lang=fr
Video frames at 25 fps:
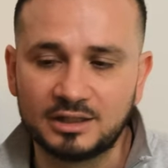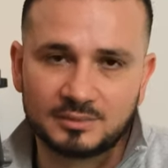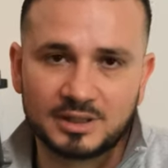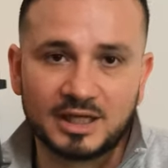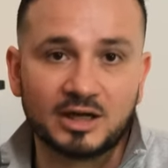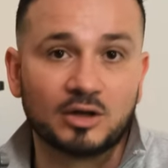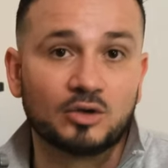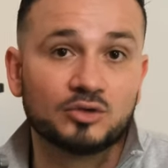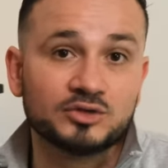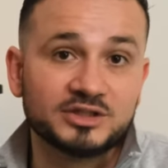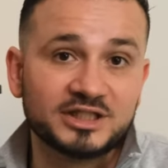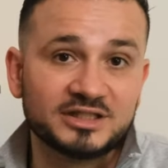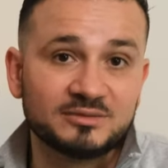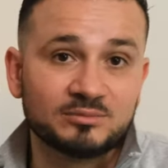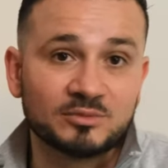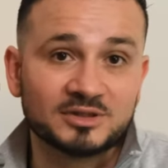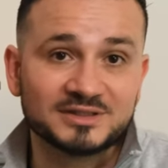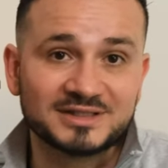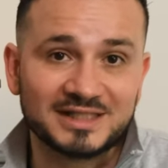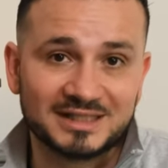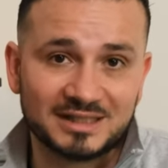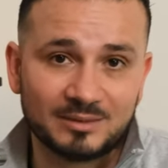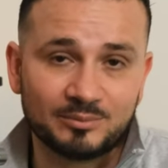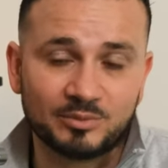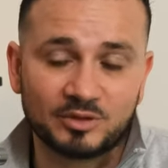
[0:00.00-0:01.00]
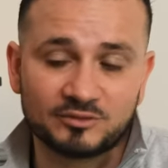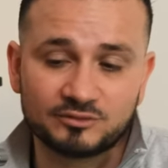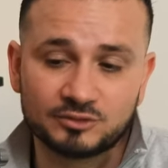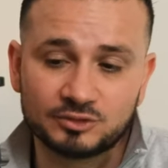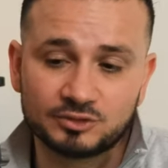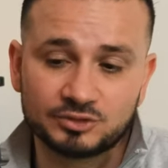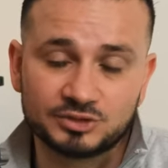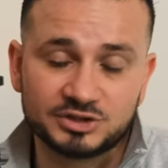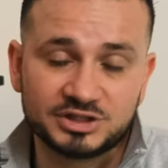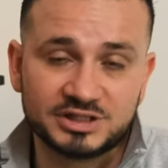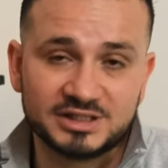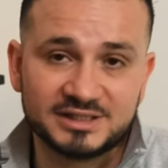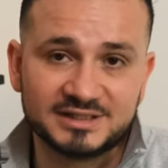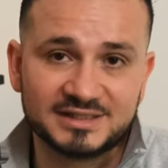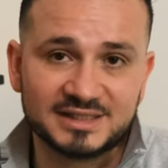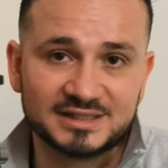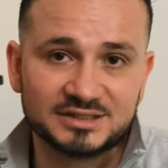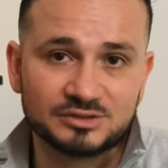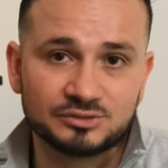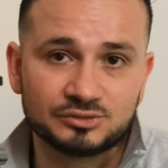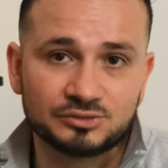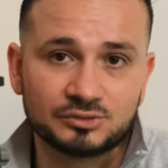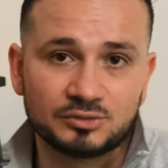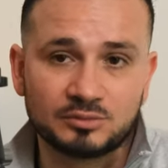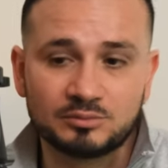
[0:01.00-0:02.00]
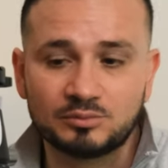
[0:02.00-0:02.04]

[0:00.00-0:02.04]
Alors honnêtement, ça dépend de votre utilisation.